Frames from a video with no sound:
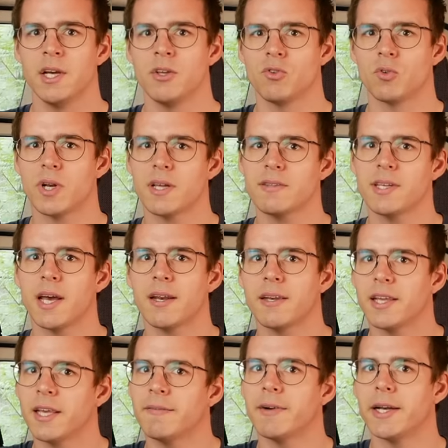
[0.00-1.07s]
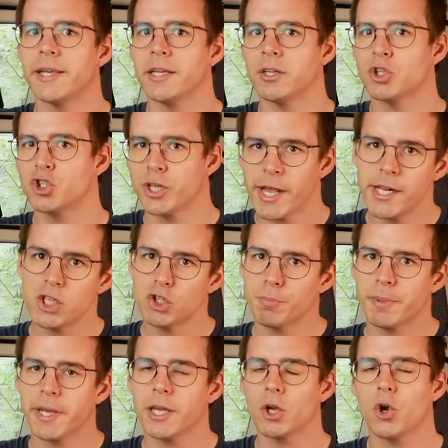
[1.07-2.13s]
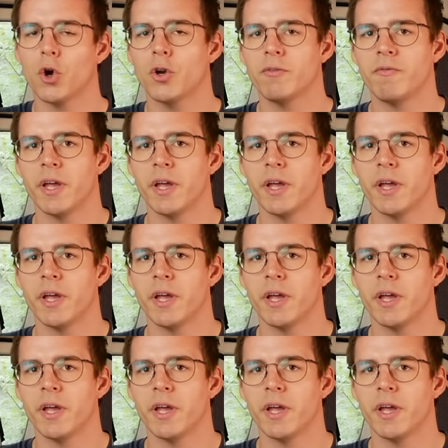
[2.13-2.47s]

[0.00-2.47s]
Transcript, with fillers: sodass ihr an die jeweiligen Stellen springen könnt,